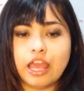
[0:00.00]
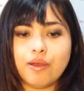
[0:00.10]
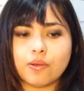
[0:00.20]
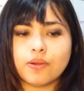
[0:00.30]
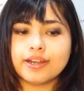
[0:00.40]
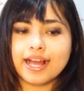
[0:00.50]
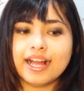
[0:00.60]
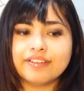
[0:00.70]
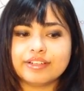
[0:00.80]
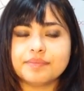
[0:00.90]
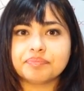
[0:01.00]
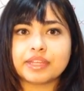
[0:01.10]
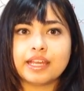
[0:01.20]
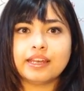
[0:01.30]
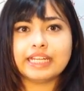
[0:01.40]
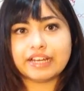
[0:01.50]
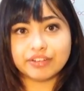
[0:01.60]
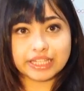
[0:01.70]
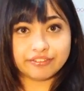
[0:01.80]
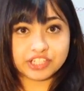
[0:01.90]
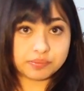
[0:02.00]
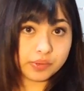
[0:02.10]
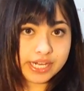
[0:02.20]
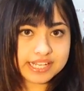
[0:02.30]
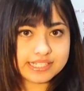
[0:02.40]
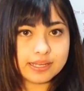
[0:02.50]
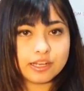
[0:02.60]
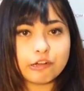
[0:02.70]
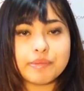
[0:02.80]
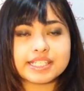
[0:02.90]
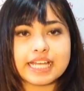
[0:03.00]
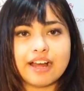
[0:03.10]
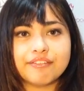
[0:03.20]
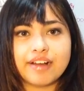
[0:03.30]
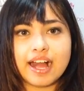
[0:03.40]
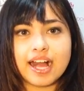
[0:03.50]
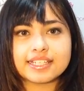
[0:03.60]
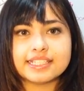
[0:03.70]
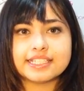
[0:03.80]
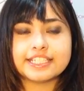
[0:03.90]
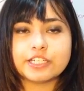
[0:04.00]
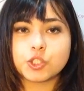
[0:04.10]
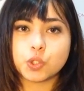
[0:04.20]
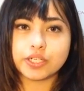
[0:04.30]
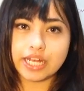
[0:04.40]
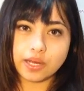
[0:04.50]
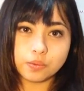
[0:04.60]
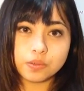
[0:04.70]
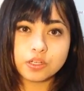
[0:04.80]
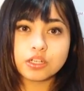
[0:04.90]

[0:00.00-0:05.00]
eu acordava, ligava a TV japonesa, começava a assistir o jornal